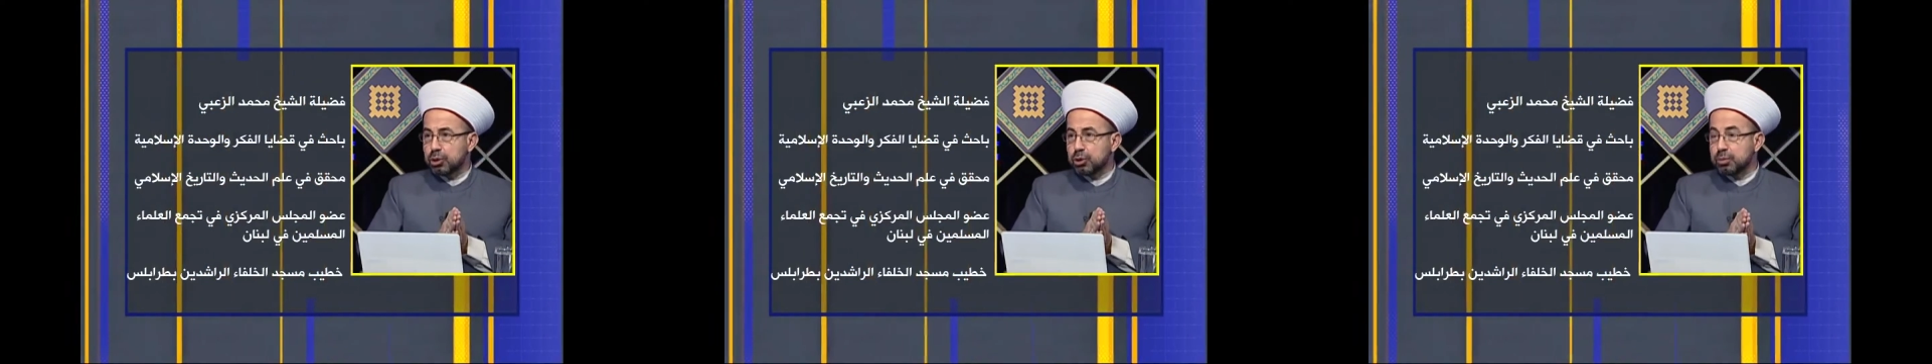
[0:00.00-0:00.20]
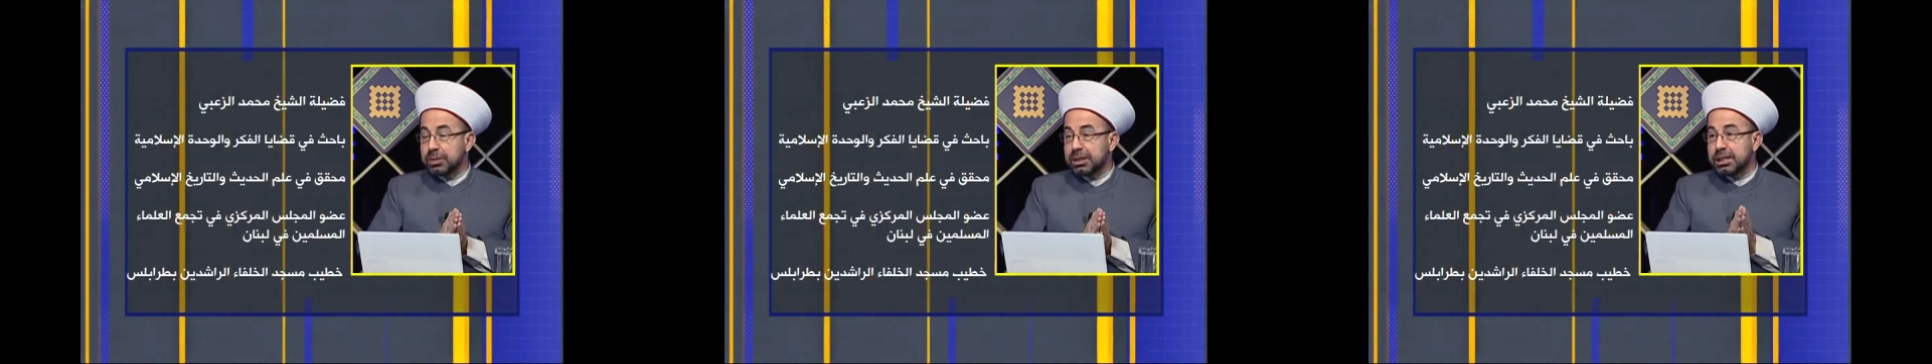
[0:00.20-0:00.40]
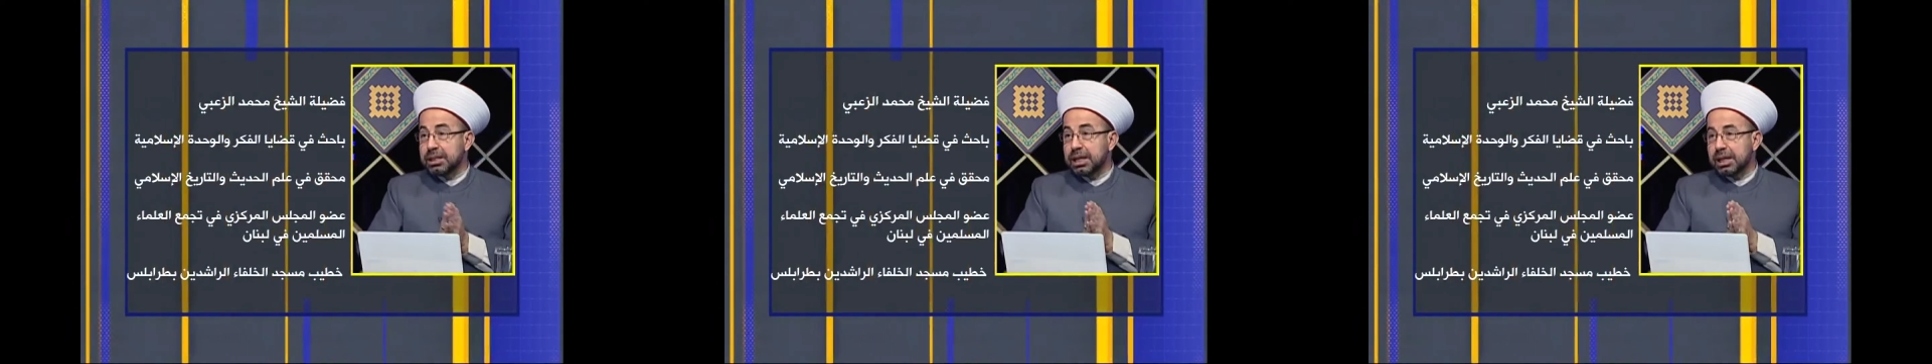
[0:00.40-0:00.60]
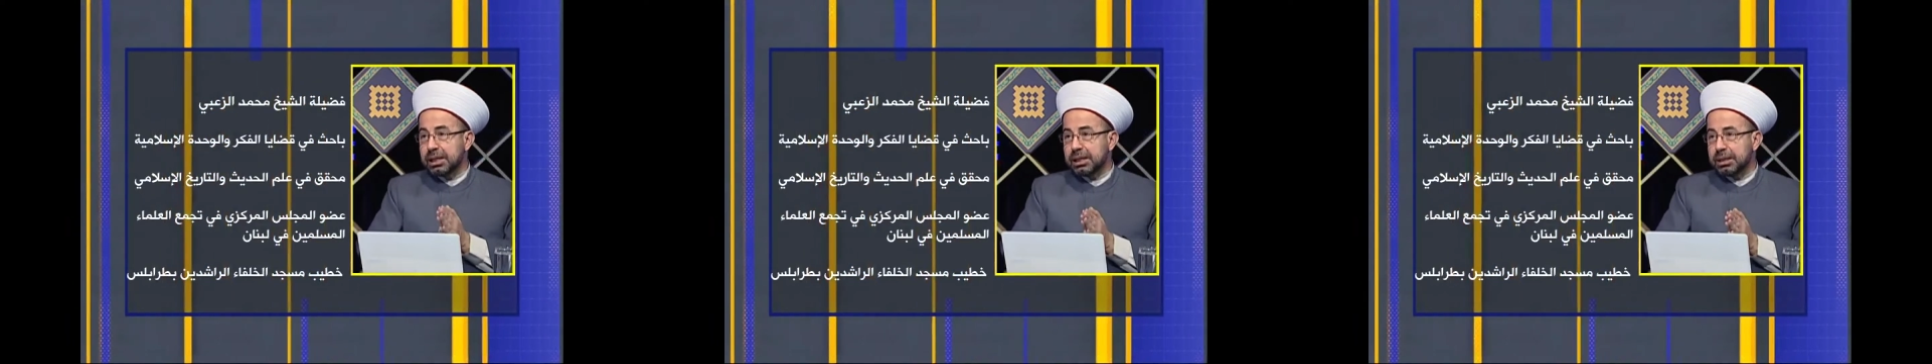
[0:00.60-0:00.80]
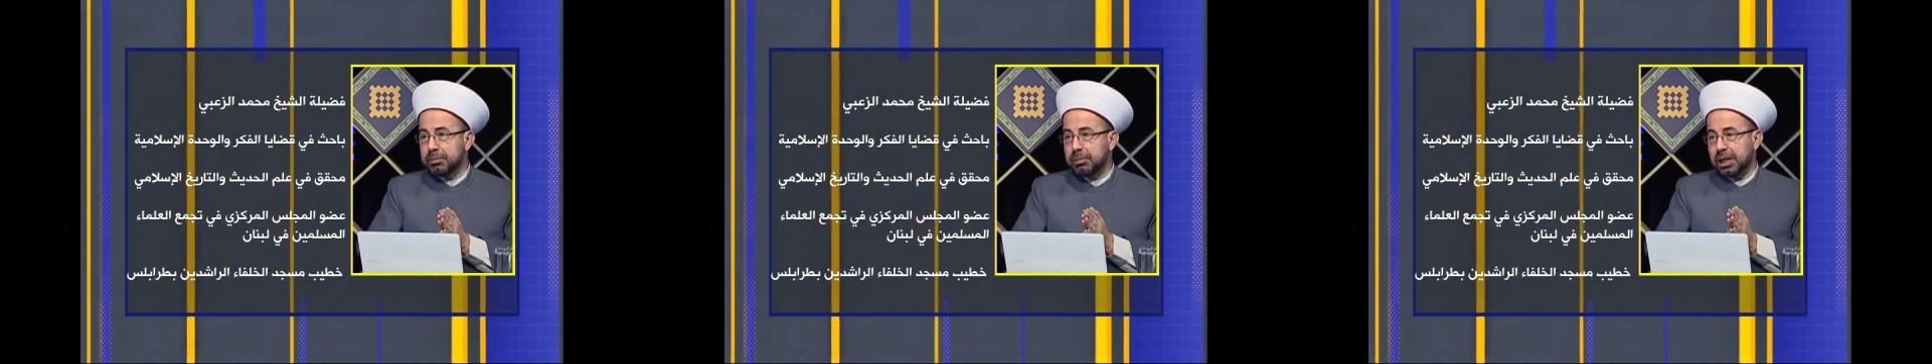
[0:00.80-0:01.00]
من
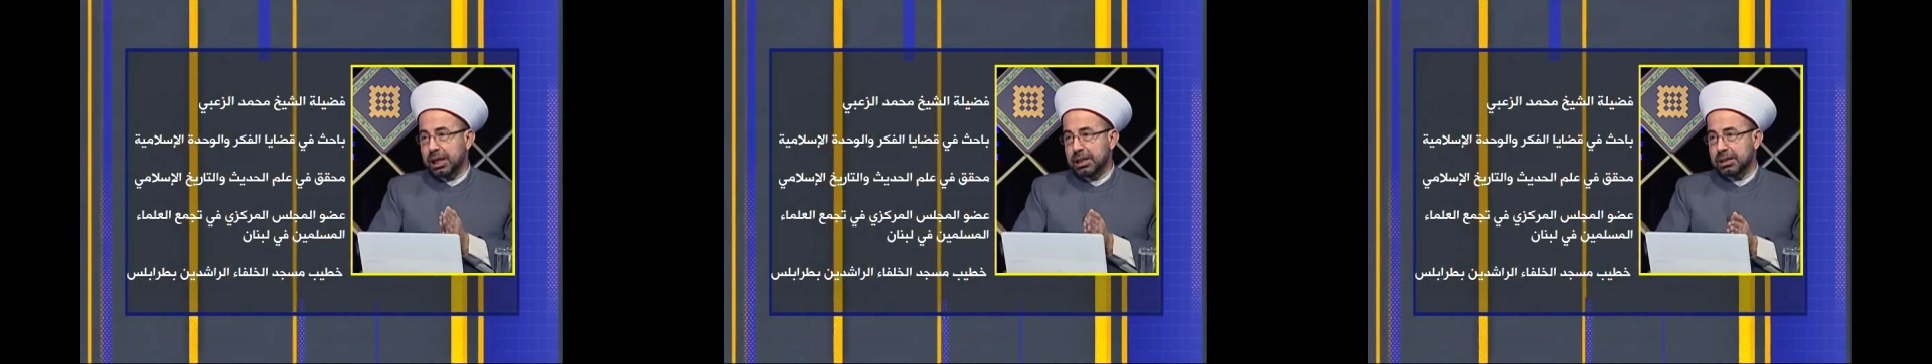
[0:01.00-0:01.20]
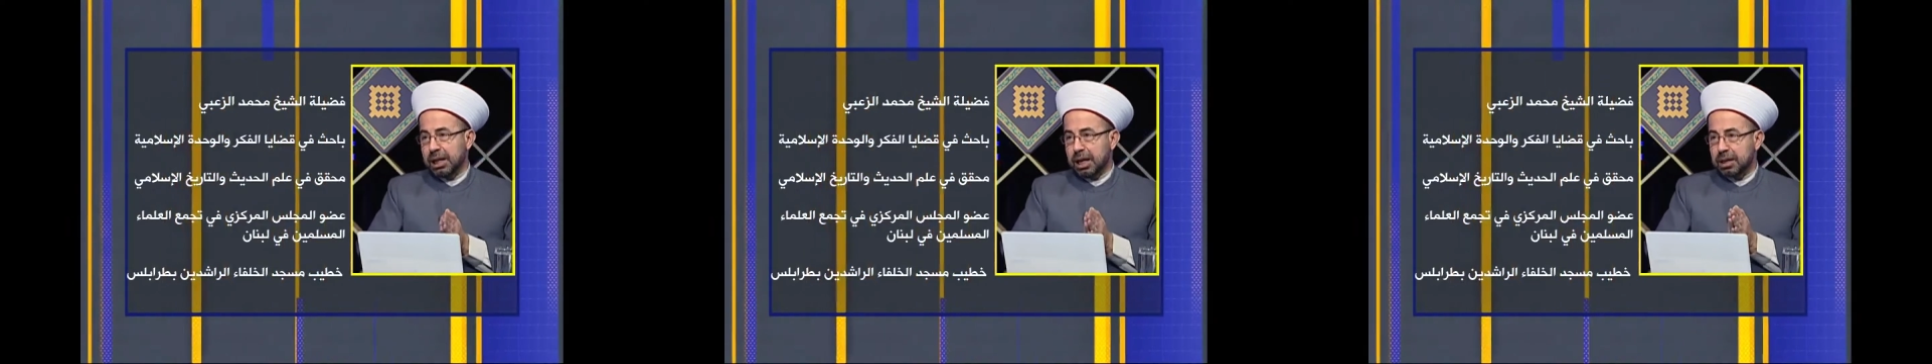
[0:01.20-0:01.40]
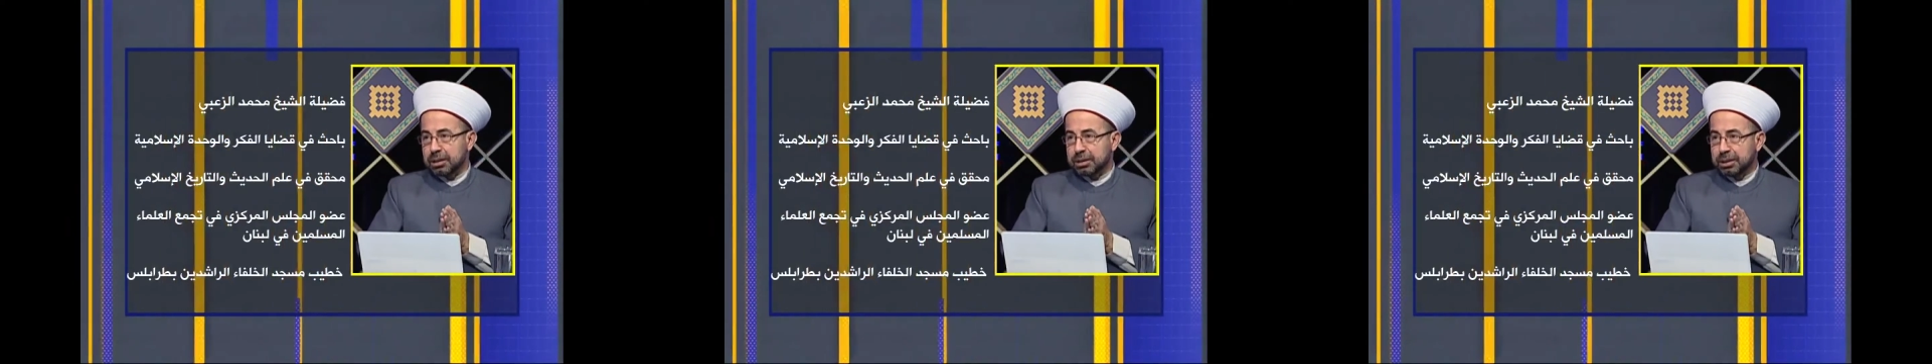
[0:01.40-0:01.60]
ديارهم بغير حق